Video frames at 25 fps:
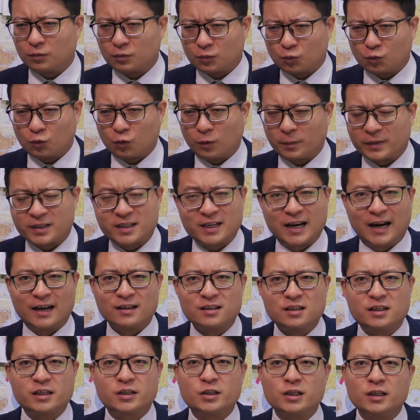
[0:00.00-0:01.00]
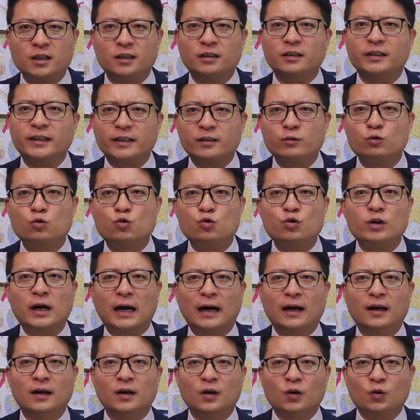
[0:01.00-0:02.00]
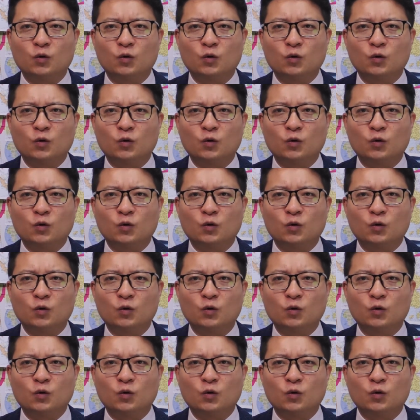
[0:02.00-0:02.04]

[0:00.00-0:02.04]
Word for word: 我们长期的邻居啊，